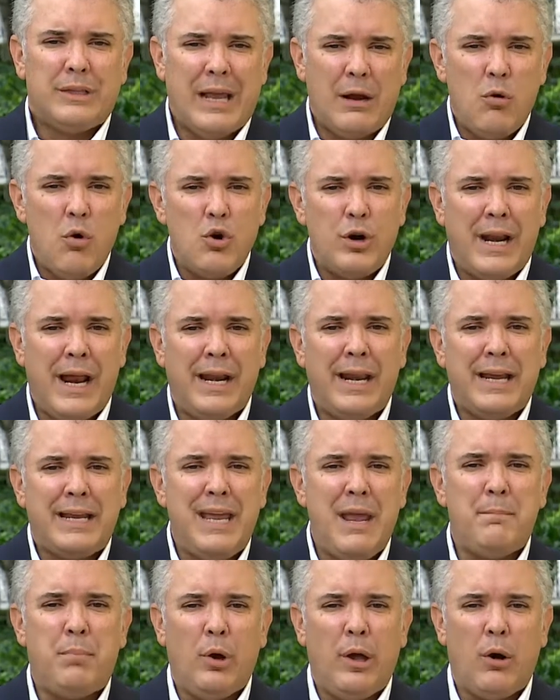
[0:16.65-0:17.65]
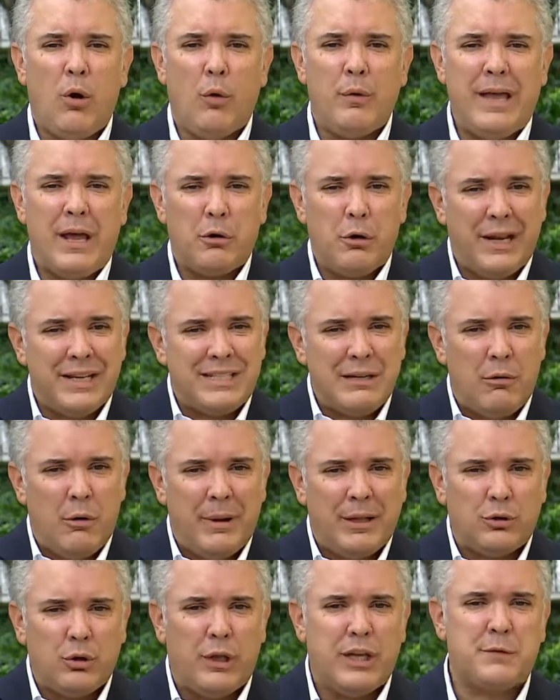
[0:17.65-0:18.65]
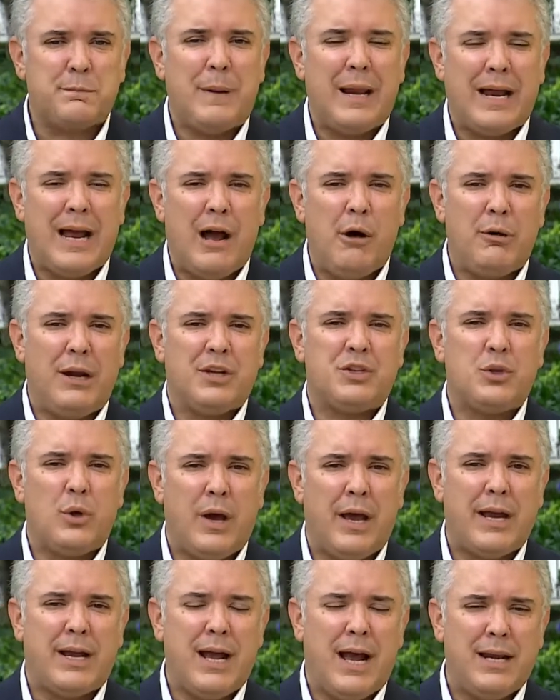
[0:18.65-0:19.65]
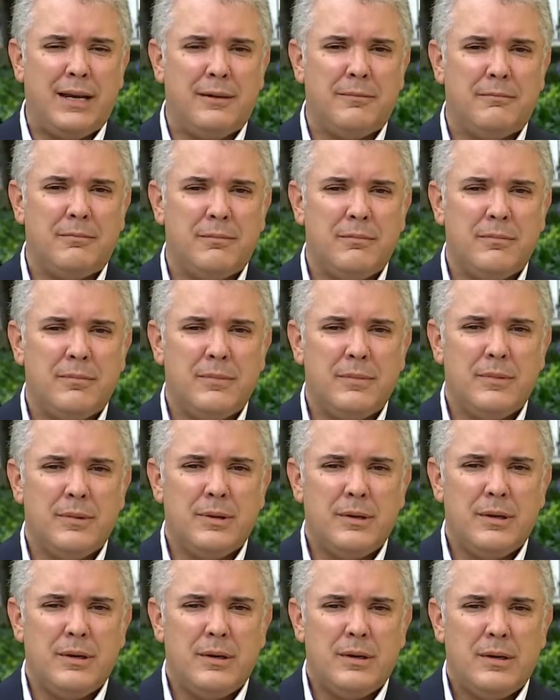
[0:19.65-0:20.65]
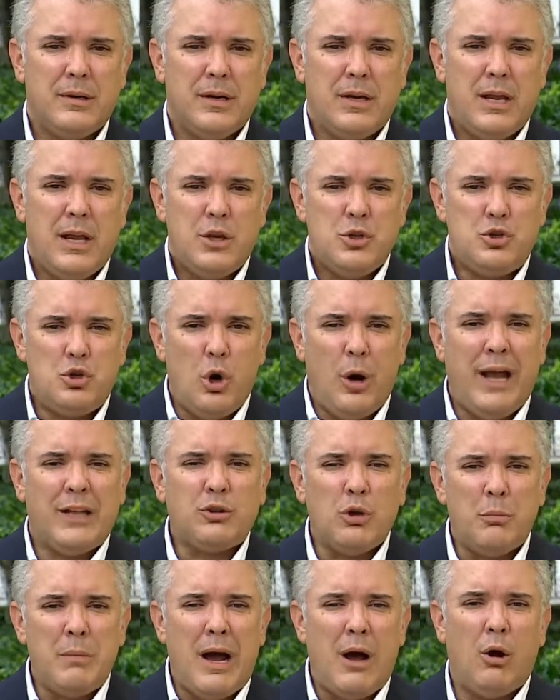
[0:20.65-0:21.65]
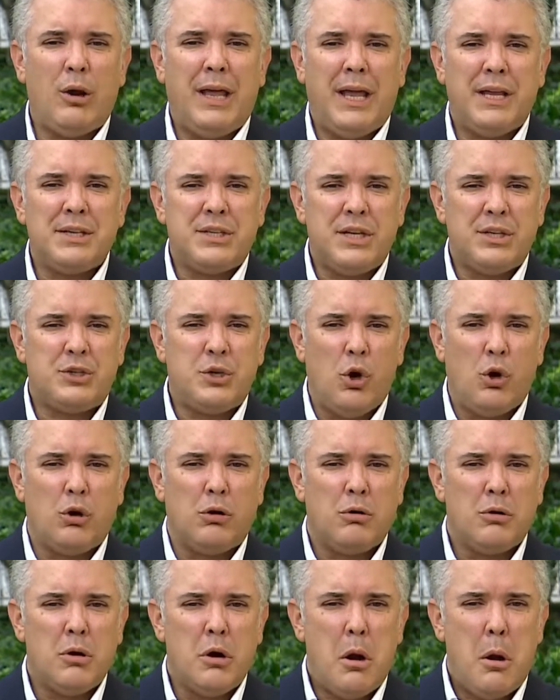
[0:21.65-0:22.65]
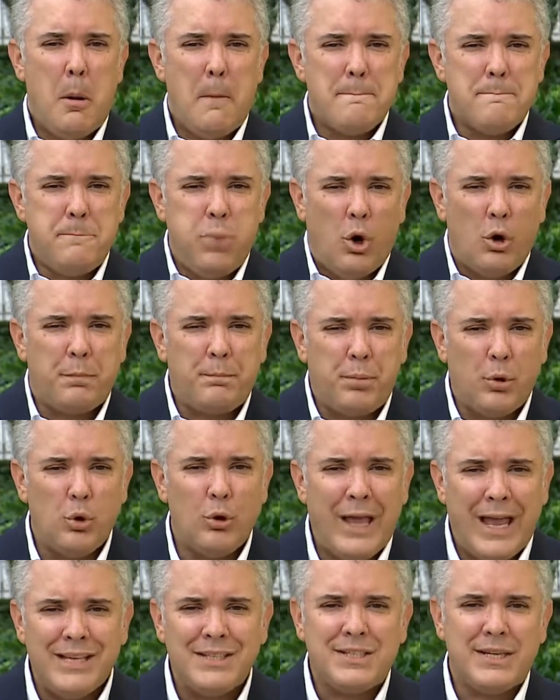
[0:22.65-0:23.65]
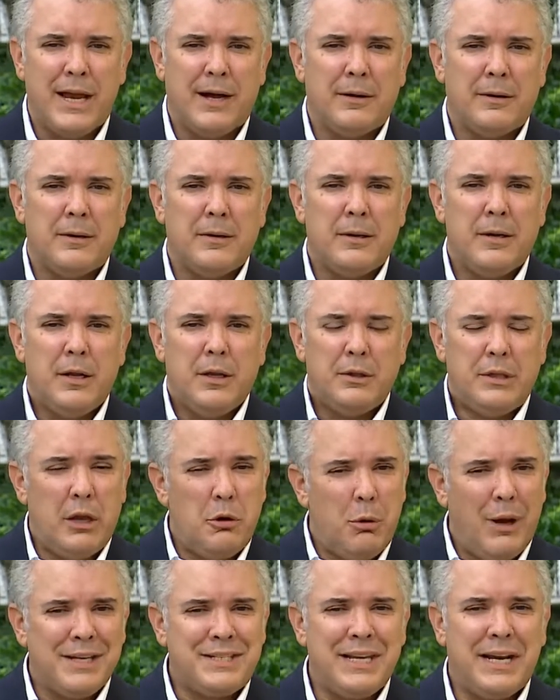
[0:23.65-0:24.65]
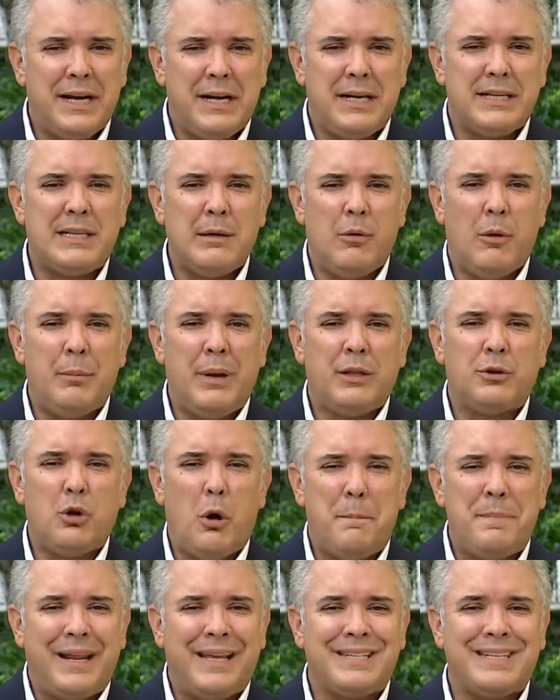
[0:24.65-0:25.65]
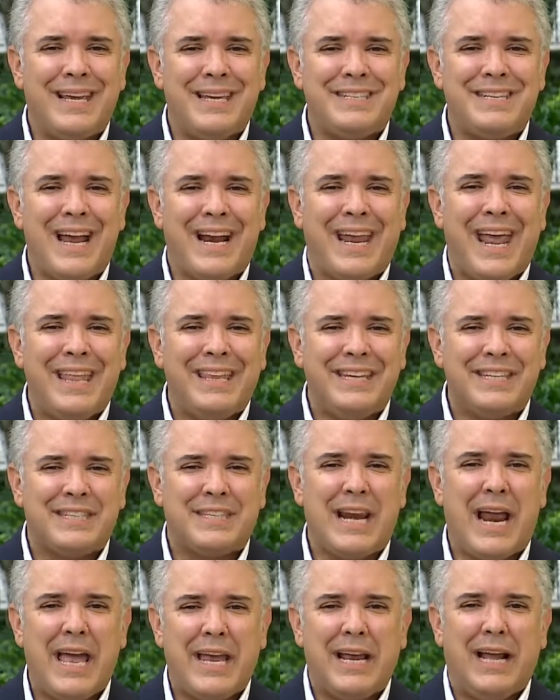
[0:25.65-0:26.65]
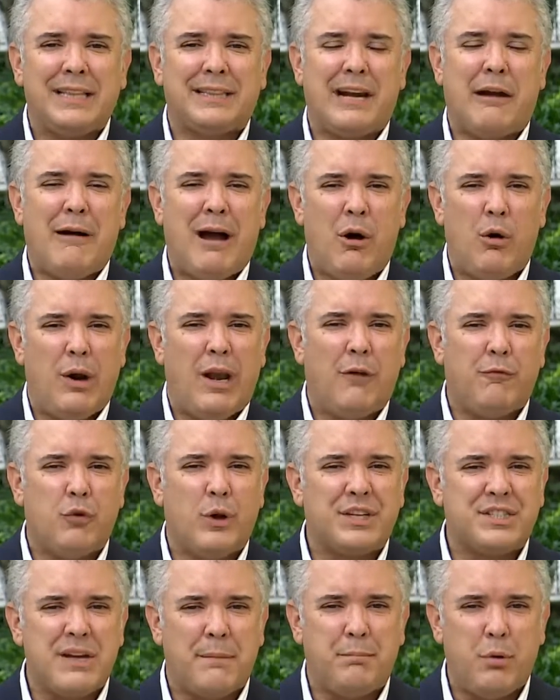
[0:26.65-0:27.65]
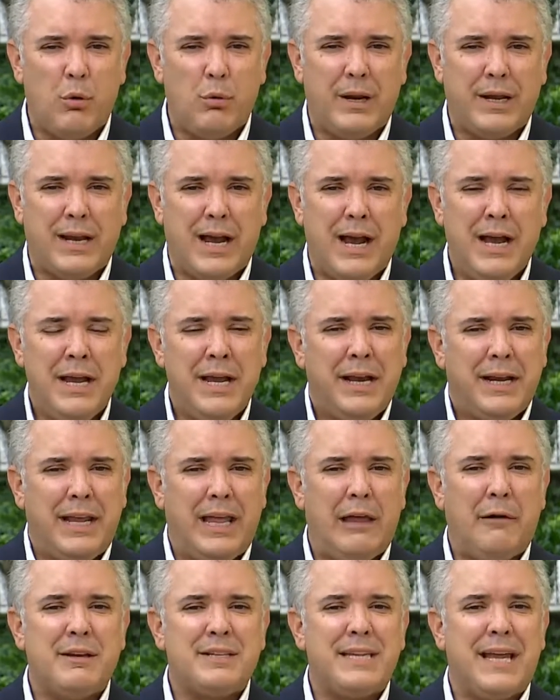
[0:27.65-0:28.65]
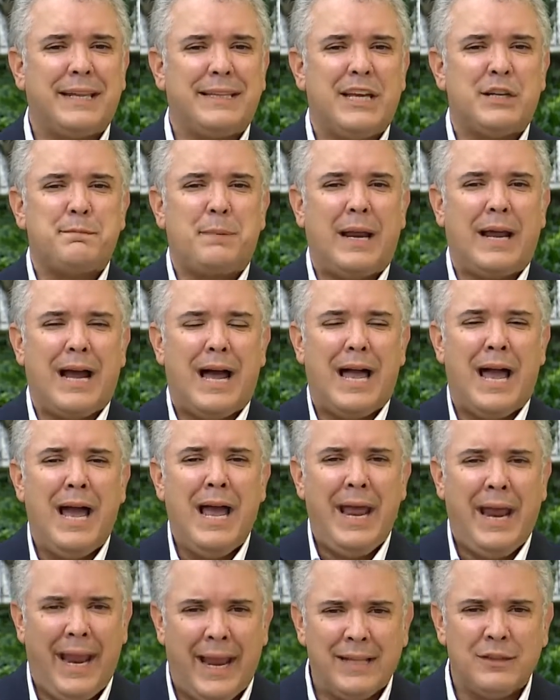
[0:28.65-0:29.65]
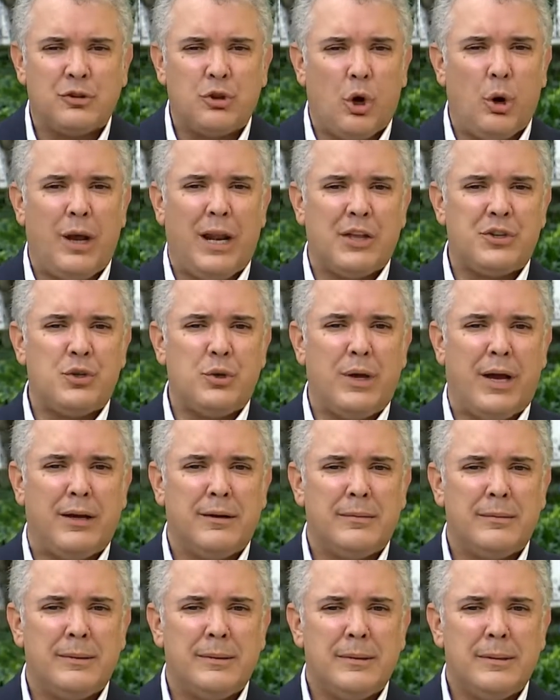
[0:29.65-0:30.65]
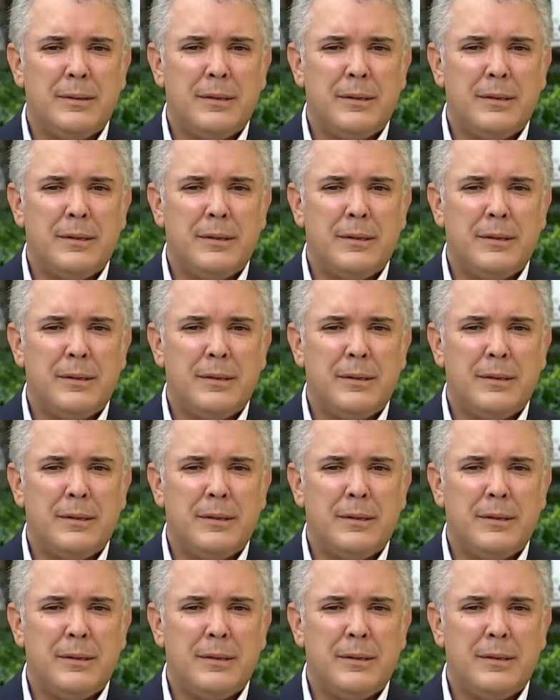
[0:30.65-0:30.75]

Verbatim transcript: Tengo un gran equipo de gobierno en este momento desplegado en la ciudad de Cali. Yo he tomado la decisión por prudencia, de no hacer en este momento presencia que distraiga el trabajo de la fuerza pública que debe estar desplegada en toda la ciudad.